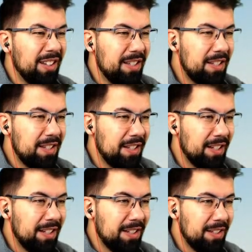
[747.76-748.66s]
Ich,
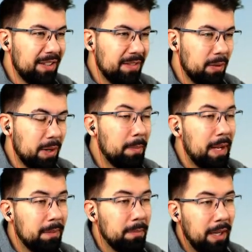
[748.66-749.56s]
äh, oder
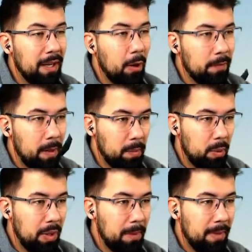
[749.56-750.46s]
mein, mein
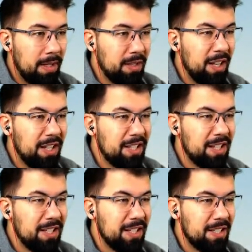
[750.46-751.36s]
Aufnahmeprogramm meinte, ich
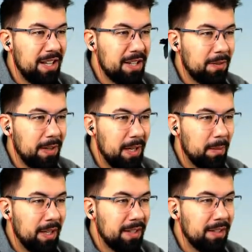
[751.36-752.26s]
kann die Datei nicht
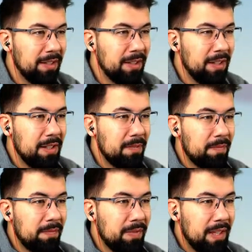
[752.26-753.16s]
verarbeiten.
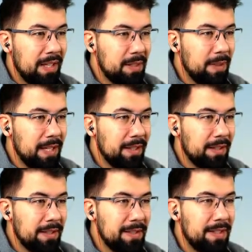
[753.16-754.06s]
Deswegen
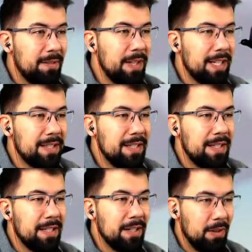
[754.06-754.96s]
sind wir jetzt
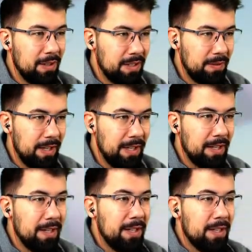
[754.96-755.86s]
hier und deswegen
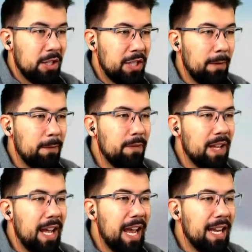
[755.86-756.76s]
schaffen
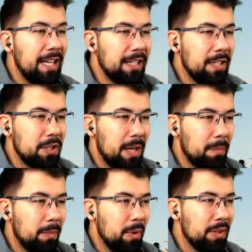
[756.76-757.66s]
wir endlich den
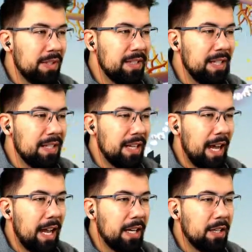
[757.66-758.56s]
Jump und sind
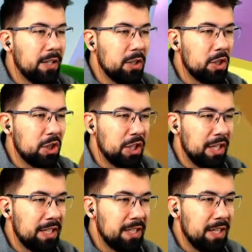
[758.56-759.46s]
einen
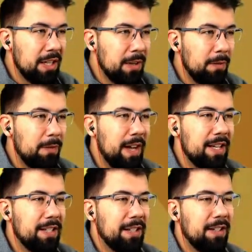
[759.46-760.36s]
Schritt
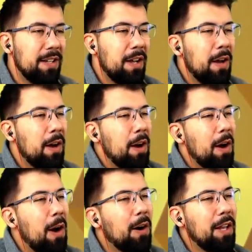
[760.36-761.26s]
weiter.
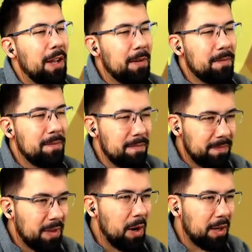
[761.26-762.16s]
Okay,
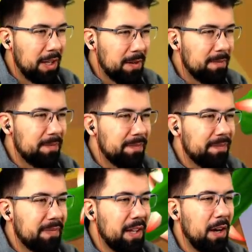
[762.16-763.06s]
okay,
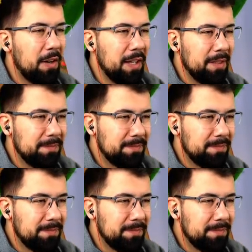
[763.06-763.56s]
okay.